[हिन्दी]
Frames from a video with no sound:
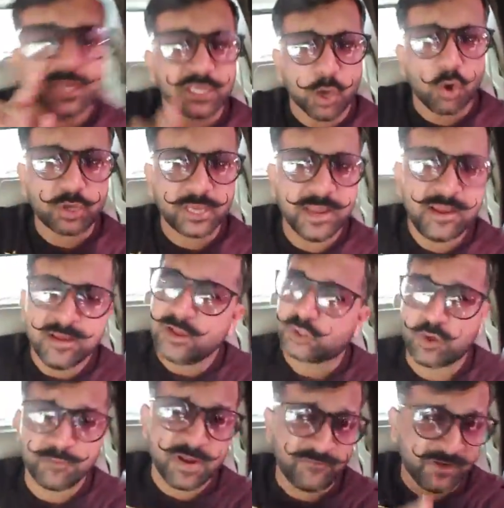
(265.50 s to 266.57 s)
क्योंकि
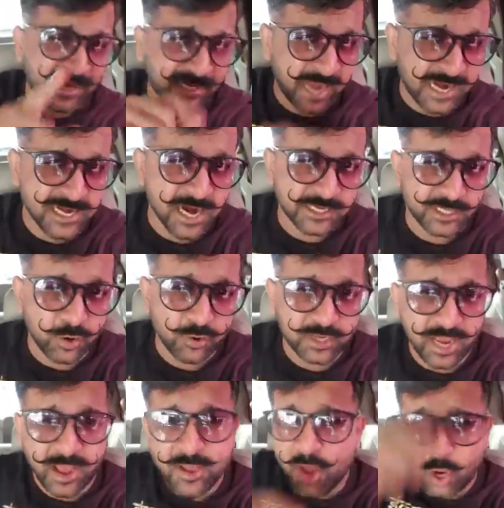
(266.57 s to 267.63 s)
तुमने फिर रिटेलिएट क्यों
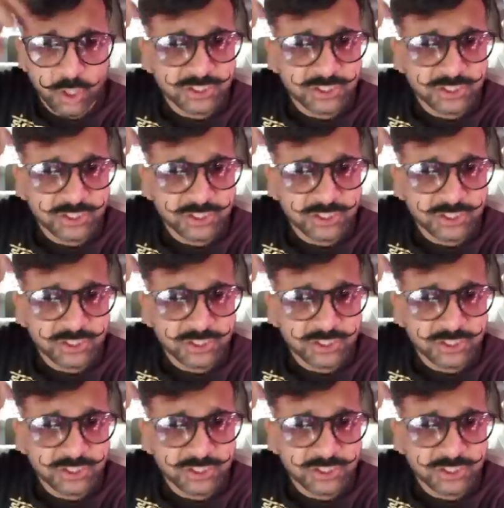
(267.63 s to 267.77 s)
किया